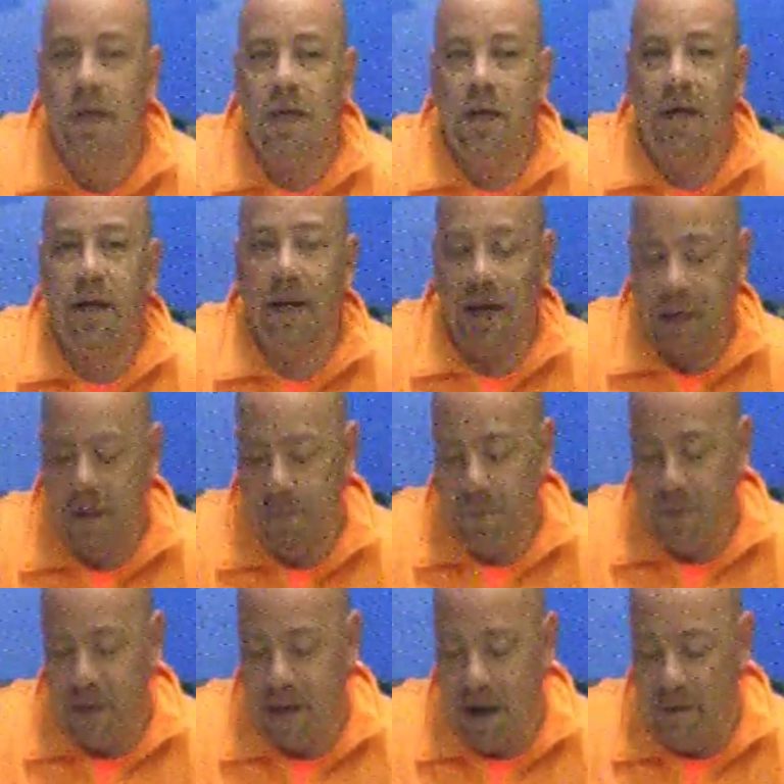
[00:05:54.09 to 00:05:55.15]
el equipo
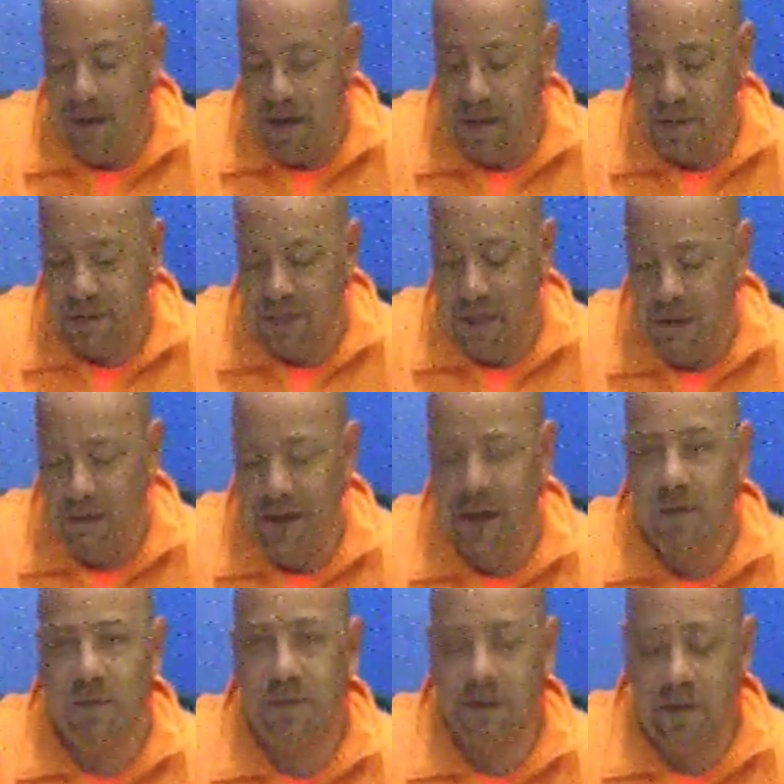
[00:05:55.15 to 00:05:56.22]
de Cavaliers de Cleveland
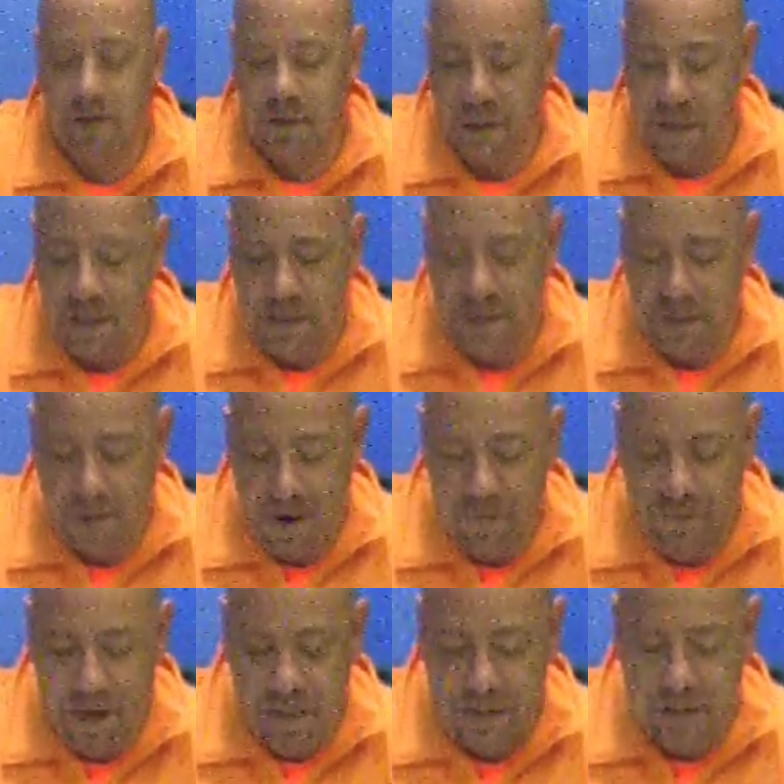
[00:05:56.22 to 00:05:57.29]
contra los Grizzlies de
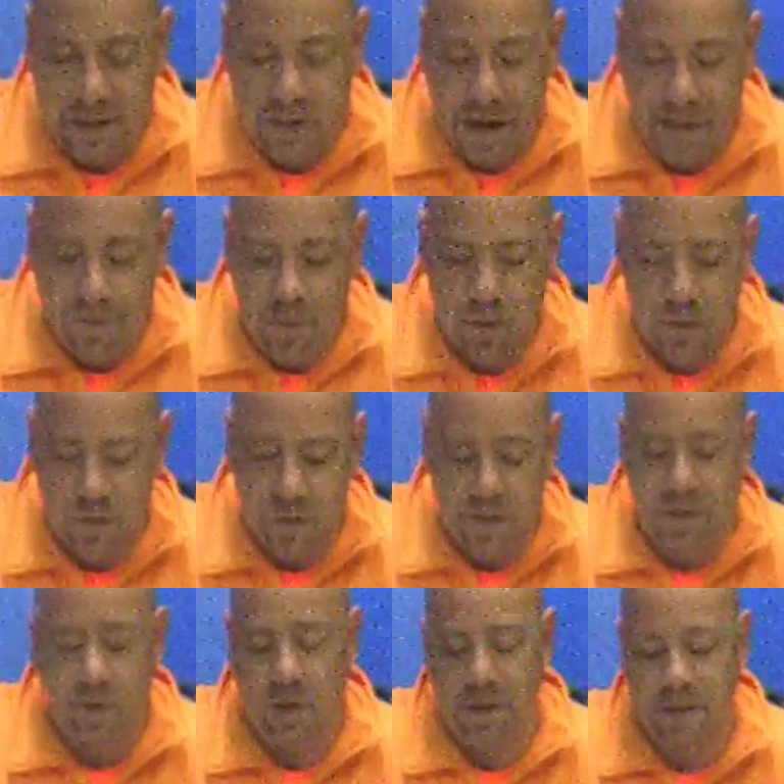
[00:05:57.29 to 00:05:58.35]
Memphis, Raptors, los
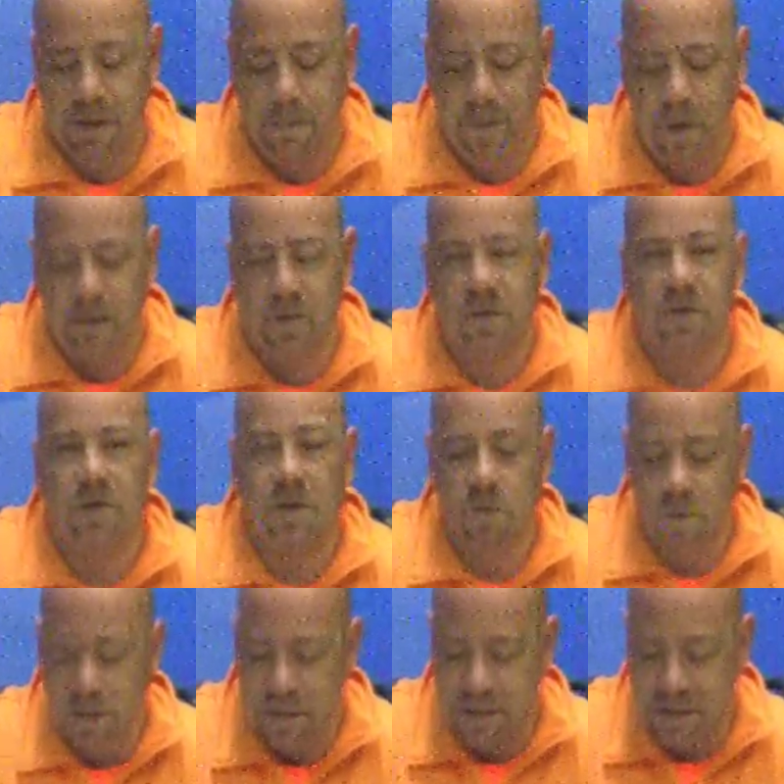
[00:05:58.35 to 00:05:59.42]
actuales campeones contra los
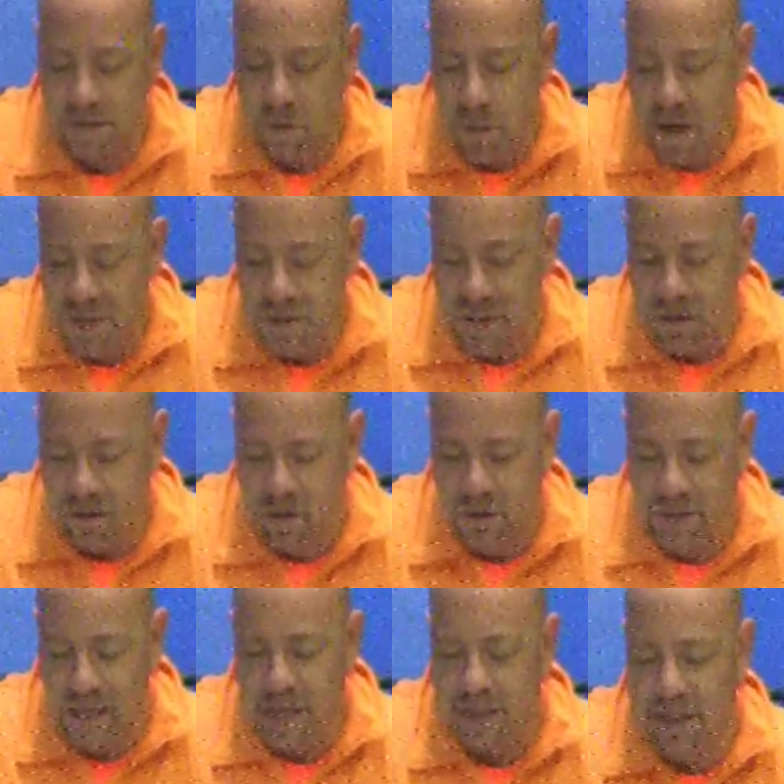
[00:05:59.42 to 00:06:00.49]
Wizards de Washington,
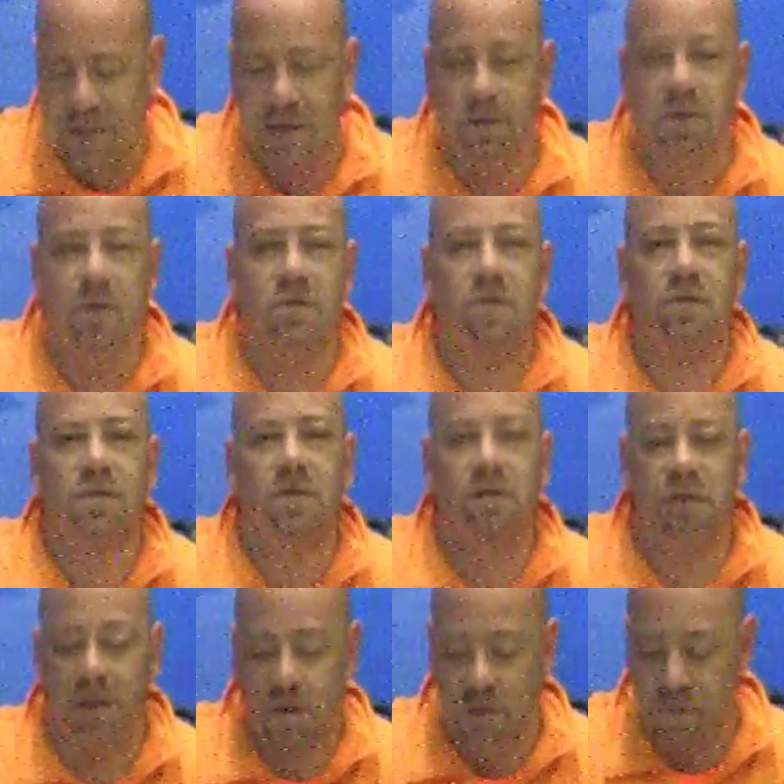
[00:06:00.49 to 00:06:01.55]
Celtics de Boston
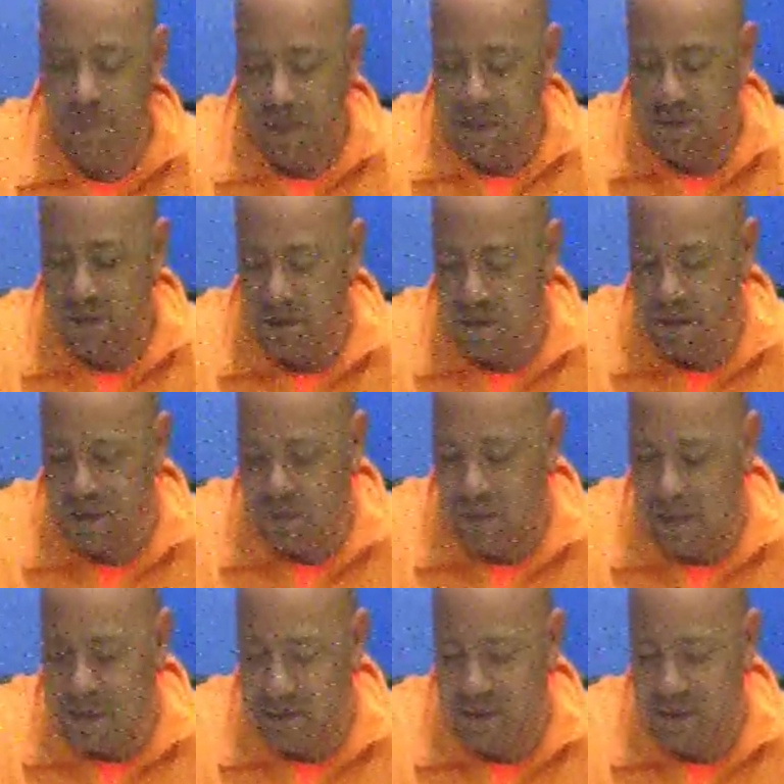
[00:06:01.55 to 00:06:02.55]
contra los Pistons, esto a las